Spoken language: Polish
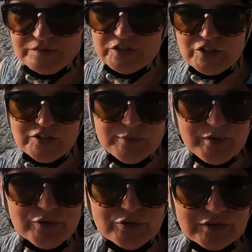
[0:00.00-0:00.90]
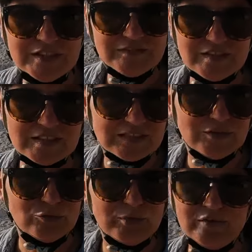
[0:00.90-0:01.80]
w 10 minut i zwiedzacie
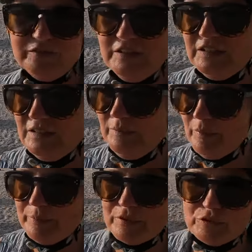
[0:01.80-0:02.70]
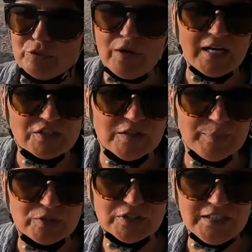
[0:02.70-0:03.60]
Dubrownik i po prostu o każdej
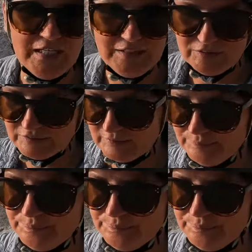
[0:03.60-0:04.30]
porze dnia i nocy.